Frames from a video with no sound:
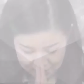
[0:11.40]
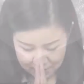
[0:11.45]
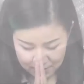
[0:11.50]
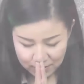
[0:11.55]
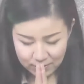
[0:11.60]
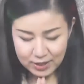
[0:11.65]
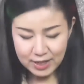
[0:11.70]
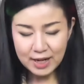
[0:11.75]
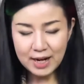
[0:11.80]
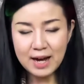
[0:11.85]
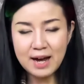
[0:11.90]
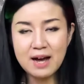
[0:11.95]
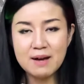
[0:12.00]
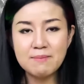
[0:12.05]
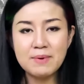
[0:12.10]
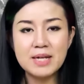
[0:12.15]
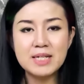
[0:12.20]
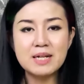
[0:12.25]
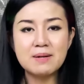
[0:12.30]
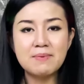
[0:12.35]
สวัสดีค่ะ
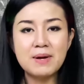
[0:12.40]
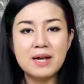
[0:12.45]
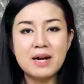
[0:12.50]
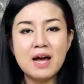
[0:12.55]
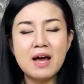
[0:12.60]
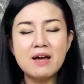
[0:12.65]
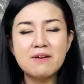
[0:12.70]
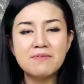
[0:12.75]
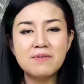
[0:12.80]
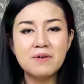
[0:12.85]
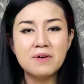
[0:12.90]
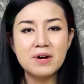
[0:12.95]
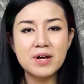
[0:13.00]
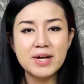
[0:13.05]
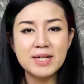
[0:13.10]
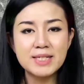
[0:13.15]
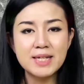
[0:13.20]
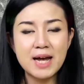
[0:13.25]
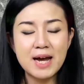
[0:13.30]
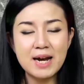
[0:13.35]
เมย์จากเพจ iPhone
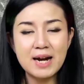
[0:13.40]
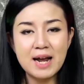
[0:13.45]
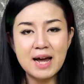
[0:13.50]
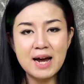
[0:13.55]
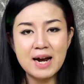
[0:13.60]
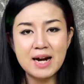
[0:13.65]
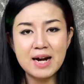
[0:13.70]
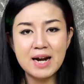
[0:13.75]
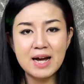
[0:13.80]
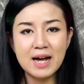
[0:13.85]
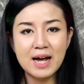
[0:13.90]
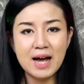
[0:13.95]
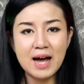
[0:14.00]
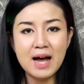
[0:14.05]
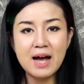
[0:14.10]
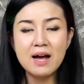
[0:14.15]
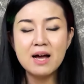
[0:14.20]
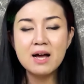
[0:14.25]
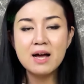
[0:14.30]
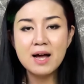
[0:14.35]
S Thailand นะคะ
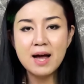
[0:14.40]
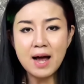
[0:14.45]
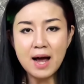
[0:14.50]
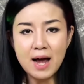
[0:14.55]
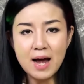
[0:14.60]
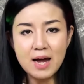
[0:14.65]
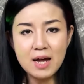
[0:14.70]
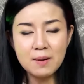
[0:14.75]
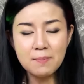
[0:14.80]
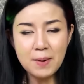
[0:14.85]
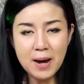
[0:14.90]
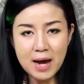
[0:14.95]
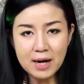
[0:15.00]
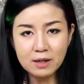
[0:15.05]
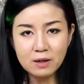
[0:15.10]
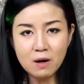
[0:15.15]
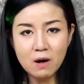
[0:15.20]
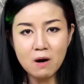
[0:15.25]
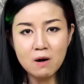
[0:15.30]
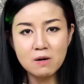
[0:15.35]
iPad
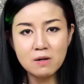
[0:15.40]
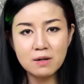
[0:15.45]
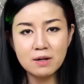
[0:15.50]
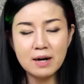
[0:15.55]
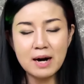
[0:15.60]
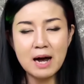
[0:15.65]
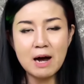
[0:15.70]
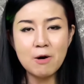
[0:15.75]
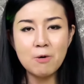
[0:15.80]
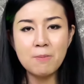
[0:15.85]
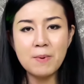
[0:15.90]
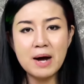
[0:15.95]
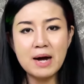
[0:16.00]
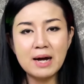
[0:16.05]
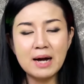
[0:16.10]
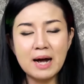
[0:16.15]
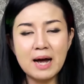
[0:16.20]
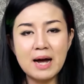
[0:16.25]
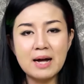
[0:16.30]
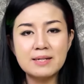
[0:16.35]
ของเราบาง
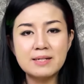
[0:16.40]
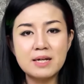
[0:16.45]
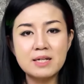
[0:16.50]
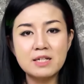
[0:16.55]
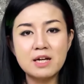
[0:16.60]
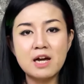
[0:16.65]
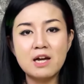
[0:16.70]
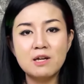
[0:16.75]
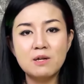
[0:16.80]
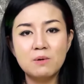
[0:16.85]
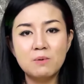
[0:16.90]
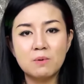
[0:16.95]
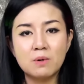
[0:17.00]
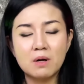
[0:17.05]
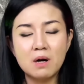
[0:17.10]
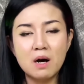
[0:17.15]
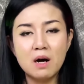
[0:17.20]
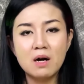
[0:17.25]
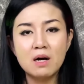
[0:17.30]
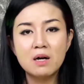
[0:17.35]
ครั้งใช้ใช้อยู่
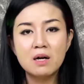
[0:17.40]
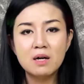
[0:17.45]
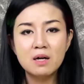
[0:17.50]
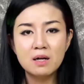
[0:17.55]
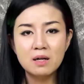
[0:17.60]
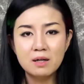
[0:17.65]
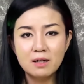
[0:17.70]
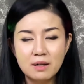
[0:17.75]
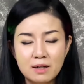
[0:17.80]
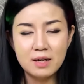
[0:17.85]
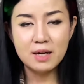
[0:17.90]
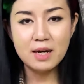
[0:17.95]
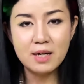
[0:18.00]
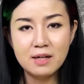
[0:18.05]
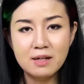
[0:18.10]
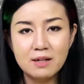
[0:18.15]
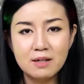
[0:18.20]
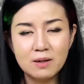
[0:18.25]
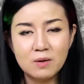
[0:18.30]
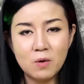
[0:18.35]
ก็ เฮ้ย
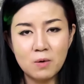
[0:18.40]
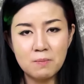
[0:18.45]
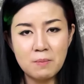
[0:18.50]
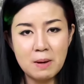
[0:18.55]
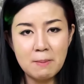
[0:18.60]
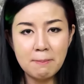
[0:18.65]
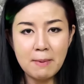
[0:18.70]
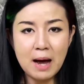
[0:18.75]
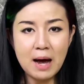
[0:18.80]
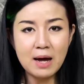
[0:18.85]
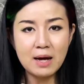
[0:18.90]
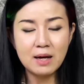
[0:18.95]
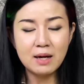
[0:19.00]
กดไม่ไป